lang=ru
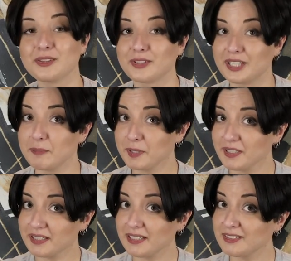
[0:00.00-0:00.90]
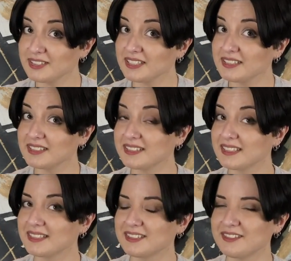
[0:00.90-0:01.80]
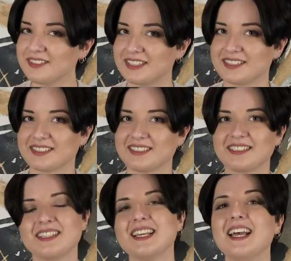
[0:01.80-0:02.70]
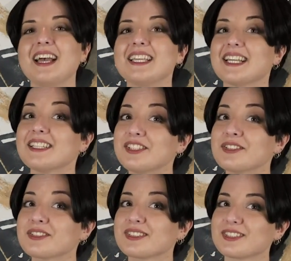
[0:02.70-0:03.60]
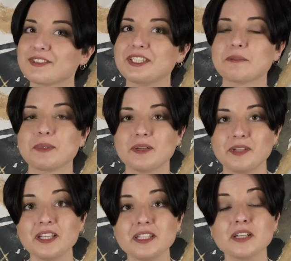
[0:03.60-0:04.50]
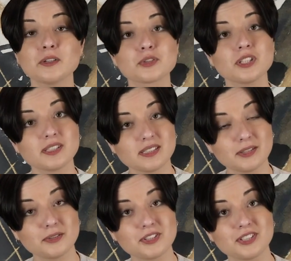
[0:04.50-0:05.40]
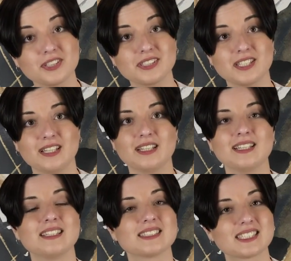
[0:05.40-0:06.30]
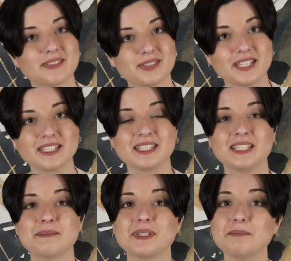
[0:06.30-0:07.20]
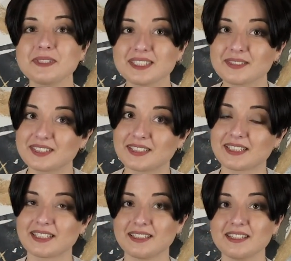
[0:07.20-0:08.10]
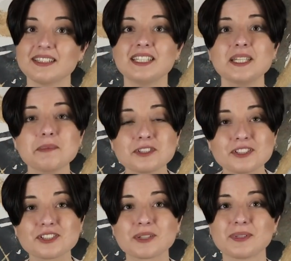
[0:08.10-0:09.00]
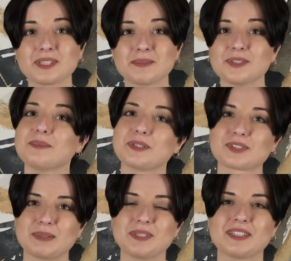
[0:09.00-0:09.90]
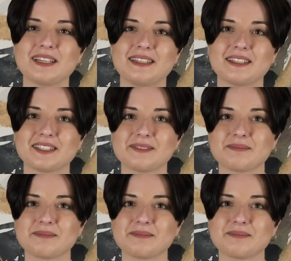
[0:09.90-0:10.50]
но я предлагаю сделать это весело. Я начну с истории их появления уже на следующей неделе. Ставь лайк, подписывайся на канал и пиши, что об этом думаешь в комментариях.